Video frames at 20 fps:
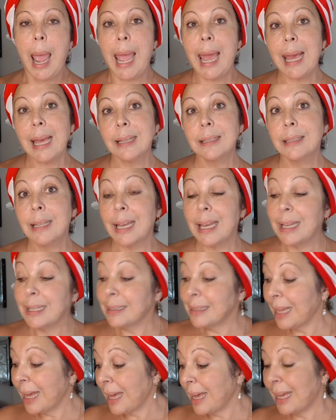Es,
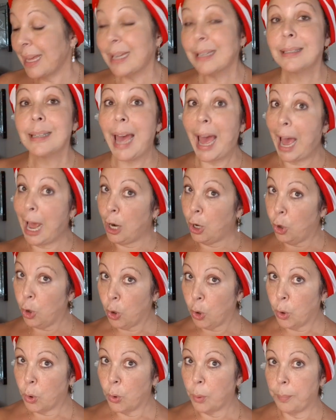esta es al
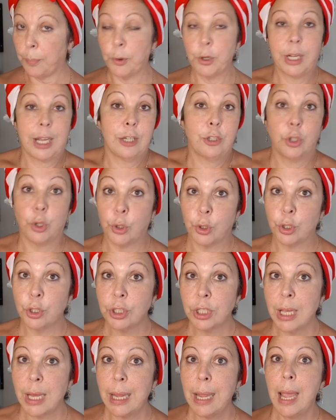ojo, porque yo no
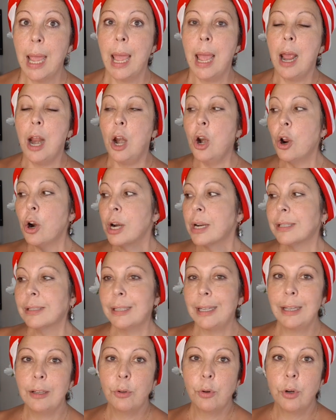sé los
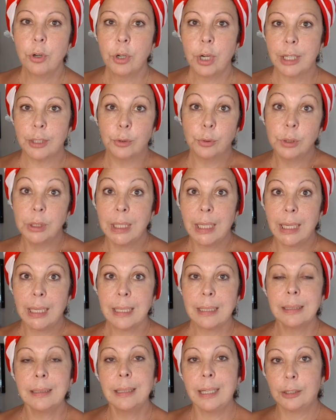residuos que tú
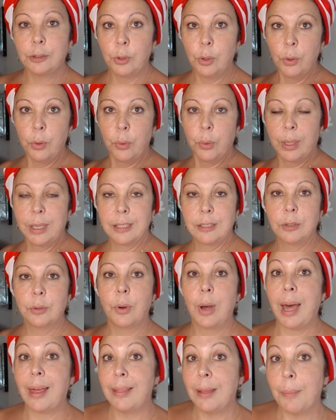tienes de todo
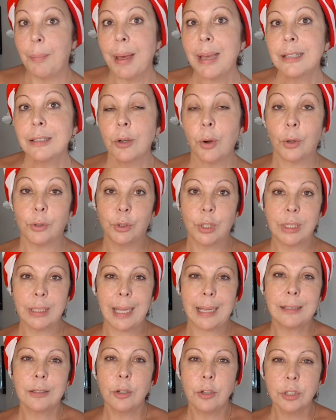eso. Además, cuando
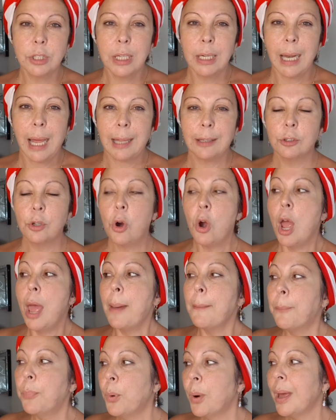estás cocinando,
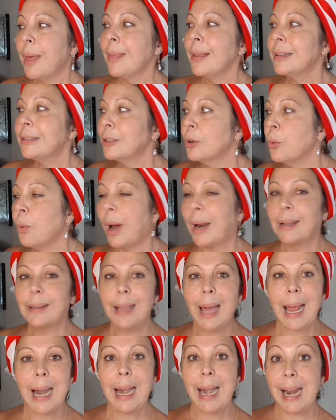puedes
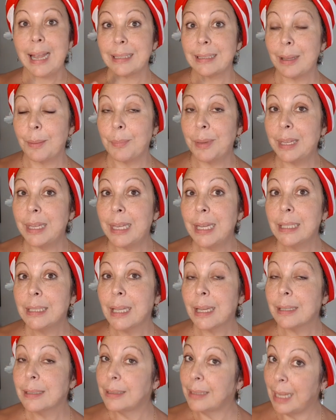guardar las
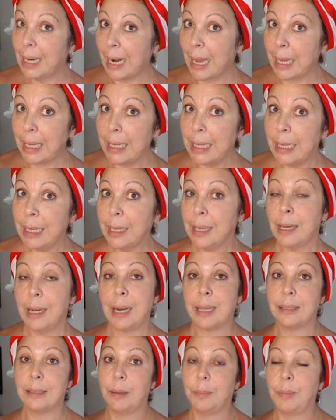semillitas del ají,
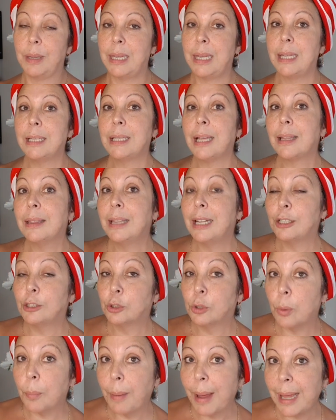las semillitas
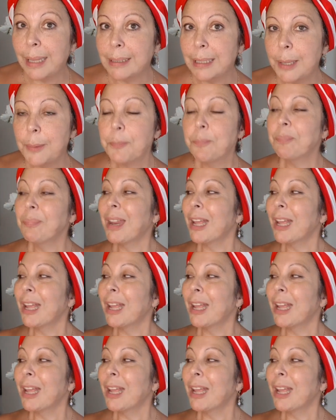del tomate.